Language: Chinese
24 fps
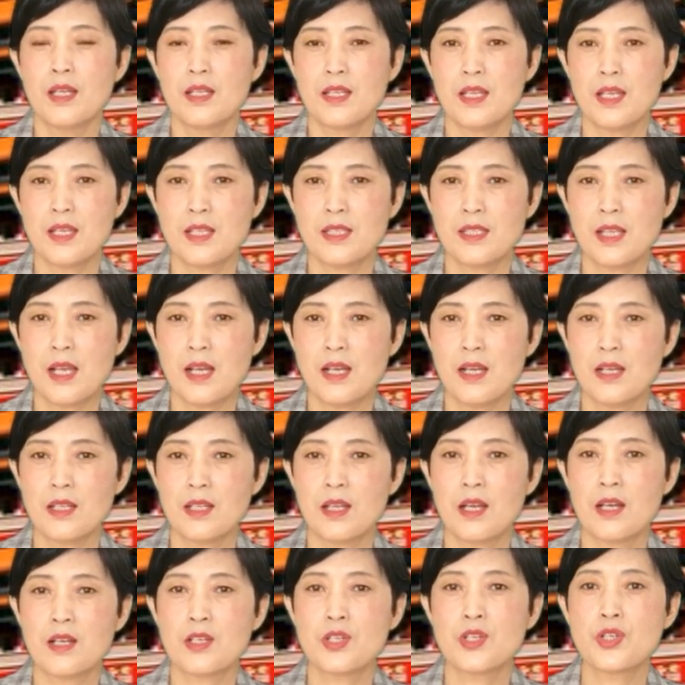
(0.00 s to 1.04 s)
第三个
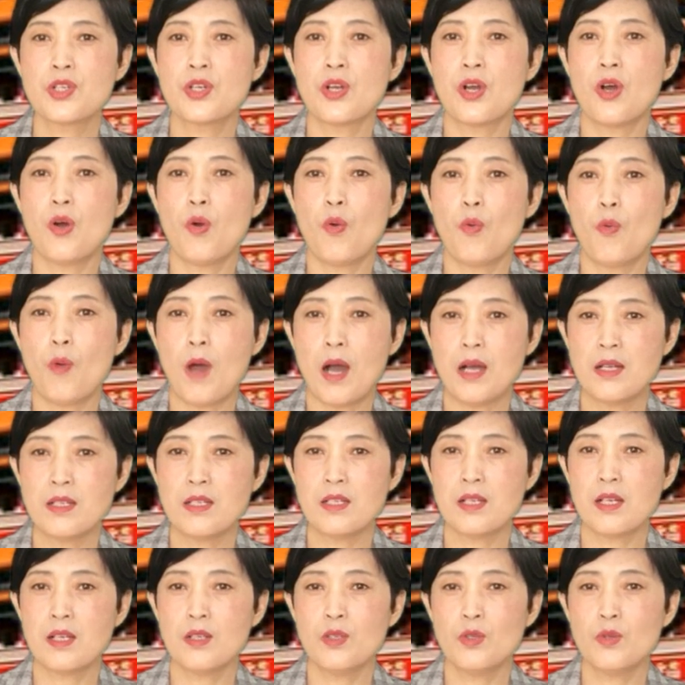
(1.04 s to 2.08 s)
呢是王
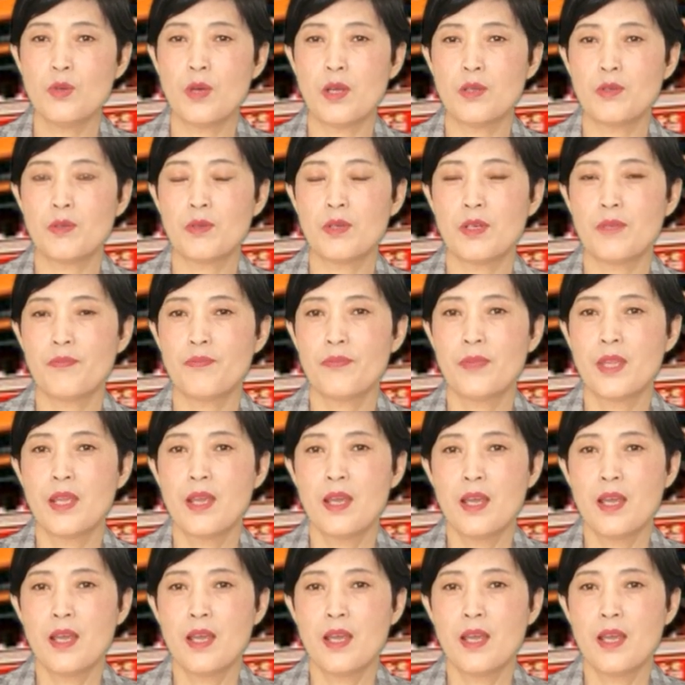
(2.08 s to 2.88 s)
晨团队，